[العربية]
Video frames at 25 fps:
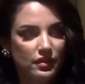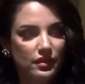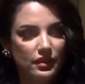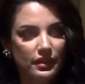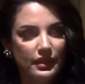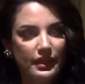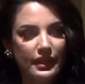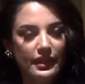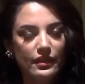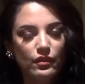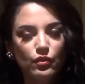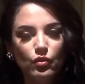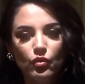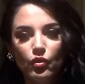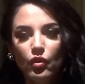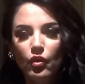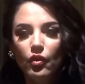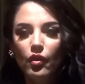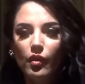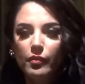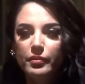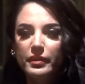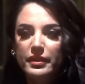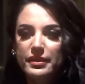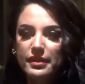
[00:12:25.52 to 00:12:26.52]
لانه هو
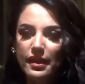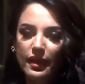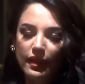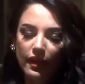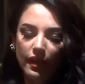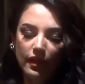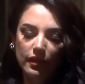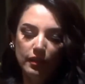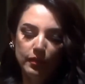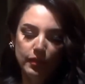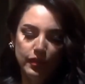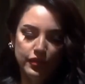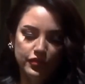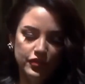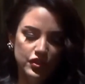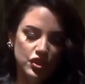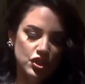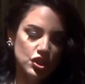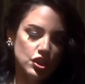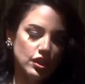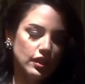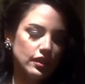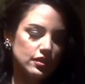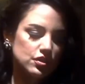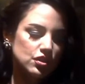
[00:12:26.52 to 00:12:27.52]
بيزعل على ما فيش
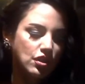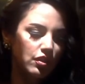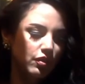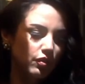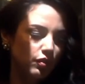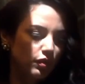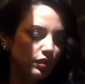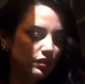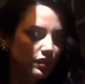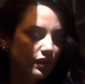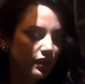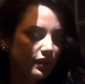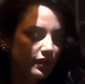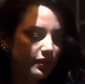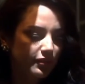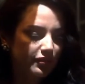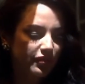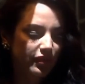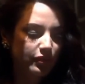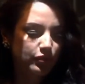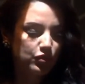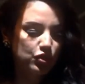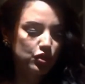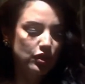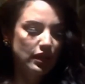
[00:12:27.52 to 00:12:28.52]
يعني عشان هو طيب
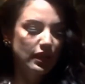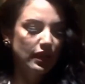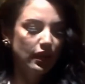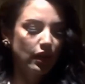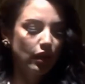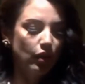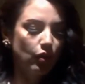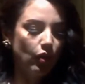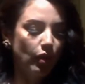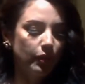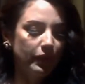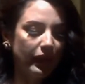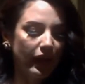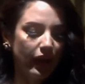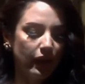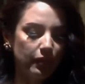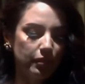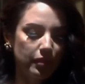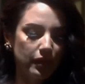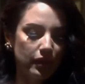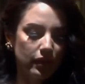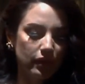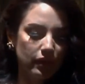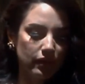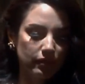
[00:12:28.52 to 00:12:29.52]
فمش هو
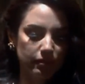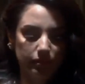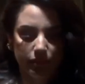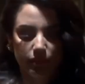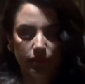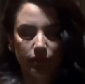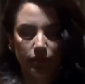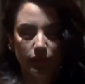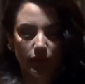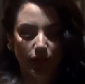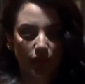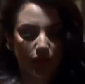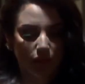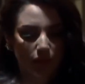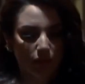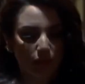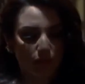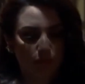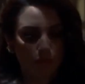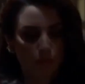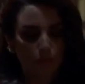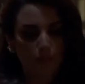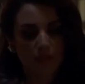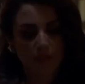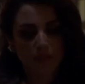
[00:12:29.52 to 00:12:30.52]
بيعبر يعني
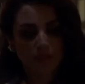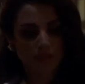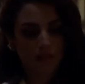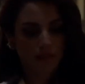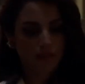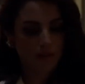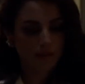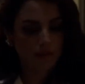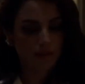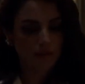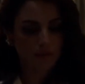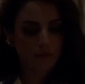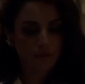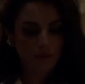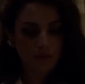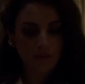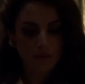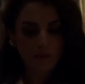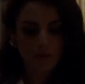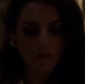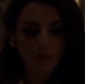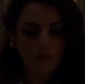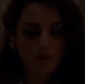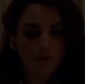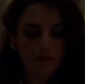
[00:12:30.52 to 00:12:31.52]
ممكن يطلع اللي جواه
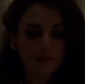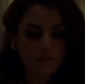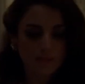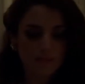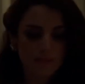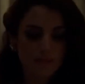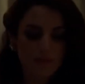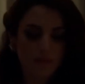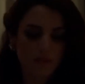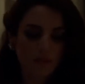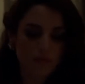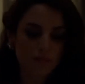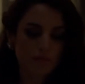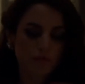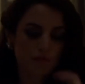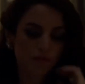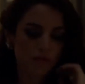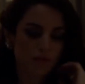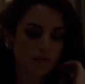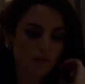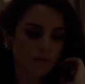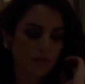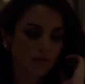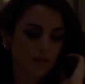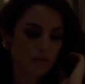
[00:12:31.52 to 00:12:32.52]
وخلاص بس هو مش
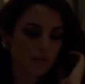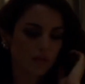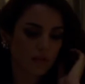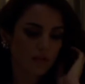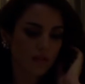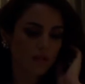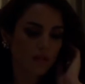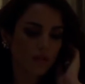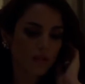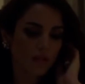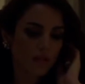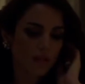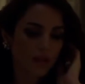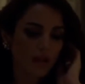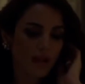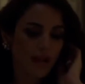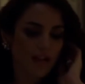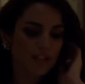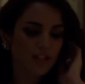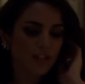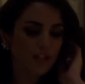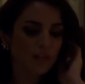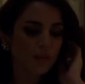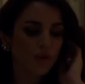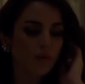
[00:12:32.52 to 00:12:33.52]

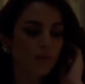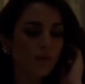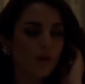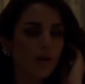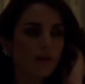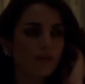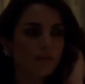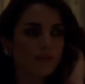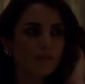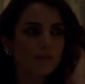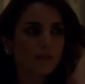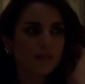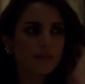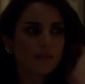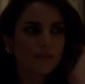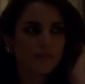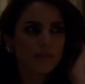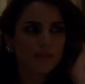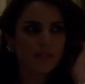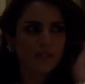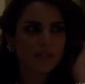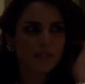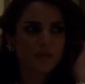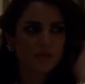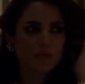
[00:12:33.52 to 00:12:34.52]
عشان هو
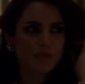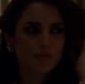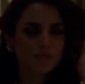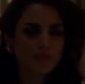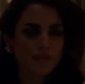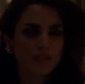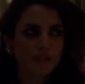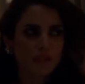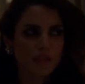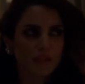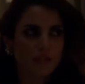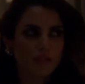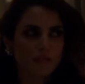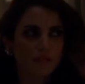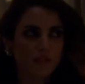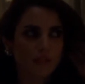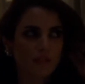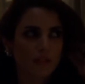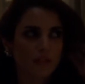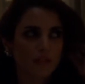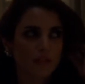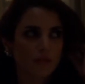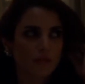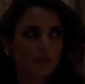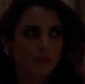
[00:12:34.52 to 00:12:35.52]
الفكره مش في كده
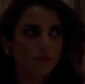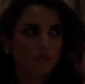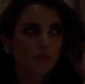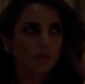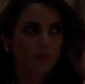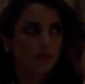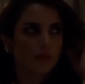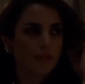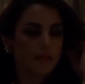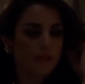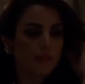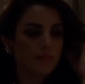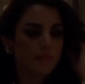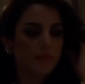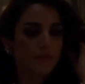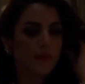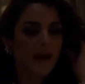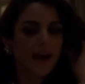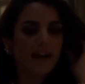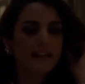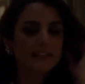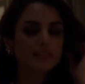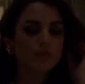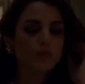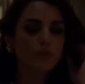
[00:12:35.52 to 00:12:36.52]
الفكره انه بيبقى
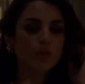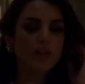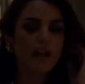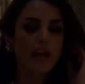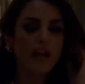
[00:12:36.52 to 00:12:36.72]
عايز كل